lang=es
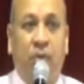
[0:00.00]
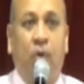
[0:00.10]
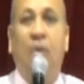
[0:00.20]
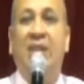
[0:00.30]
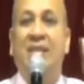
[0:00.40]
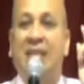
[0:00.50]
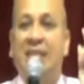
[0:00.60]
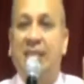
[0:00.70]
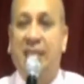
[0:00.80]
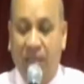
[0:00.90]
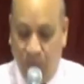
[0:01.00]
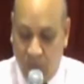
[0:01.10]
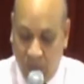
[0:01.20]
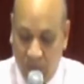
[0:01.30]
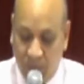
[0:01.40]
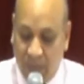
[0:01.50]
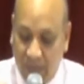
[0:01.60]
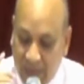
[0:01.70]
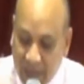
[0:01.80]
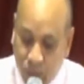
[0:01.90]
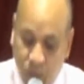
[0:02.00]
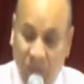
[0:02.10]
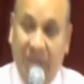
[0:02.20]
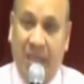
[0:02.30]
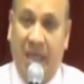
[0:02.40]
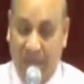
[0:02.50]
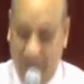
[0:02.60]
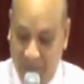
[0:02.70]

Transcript: o el sentido de su vida.